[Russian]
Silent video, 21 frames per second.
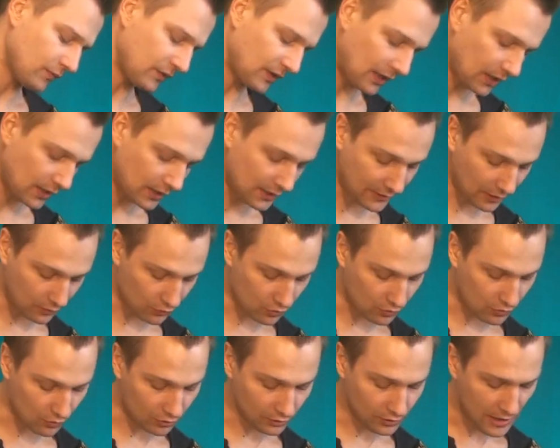э, такой
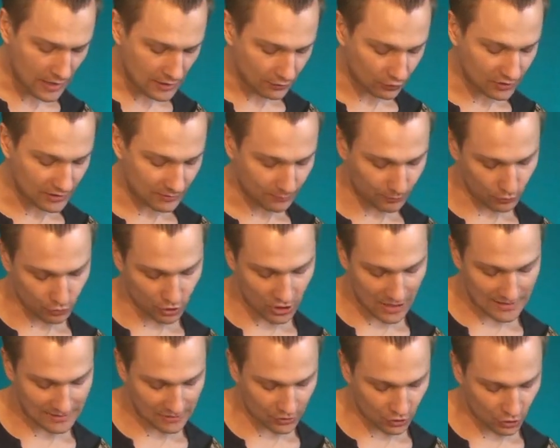ход. То есть
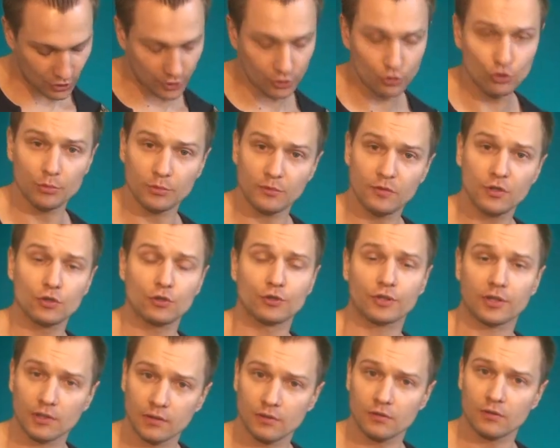получается чередуем две
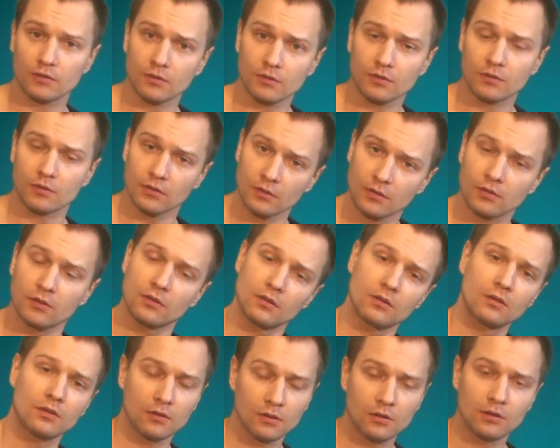нотки.
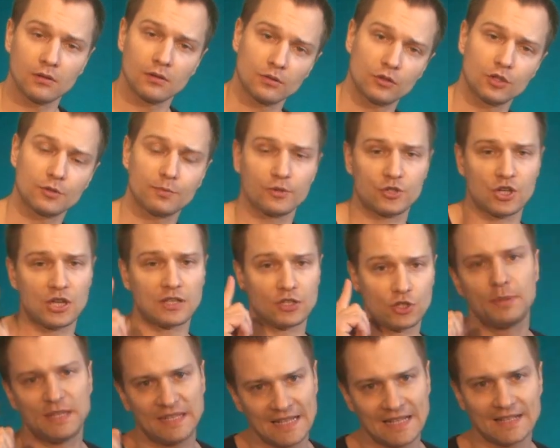То есть
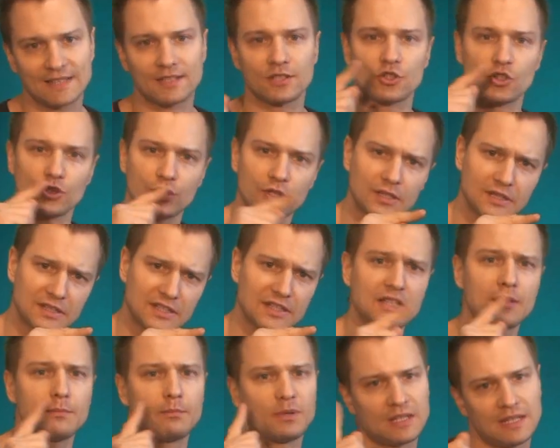получается 15,
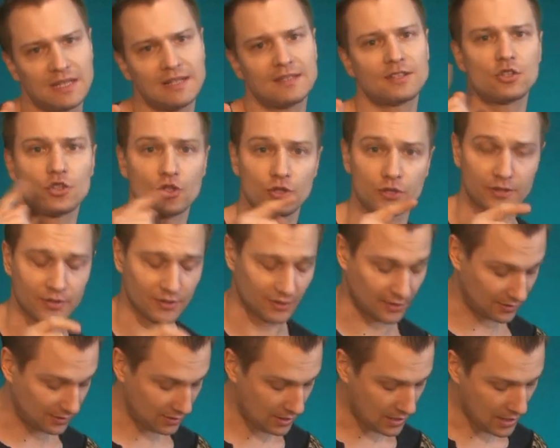14, 15,
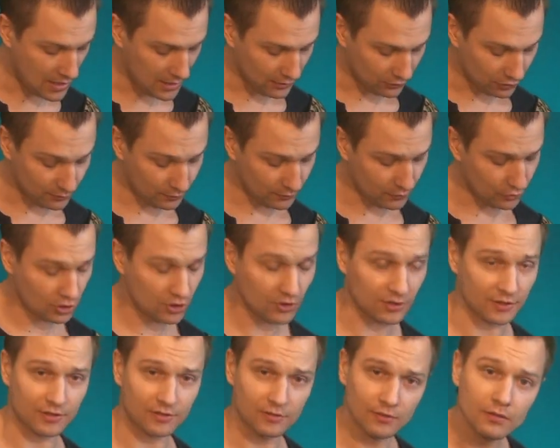14. То есть
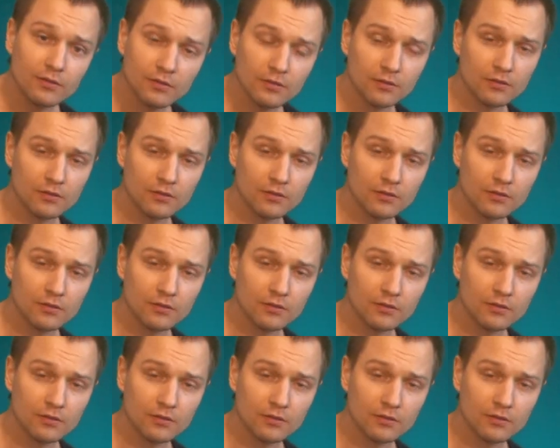получилось.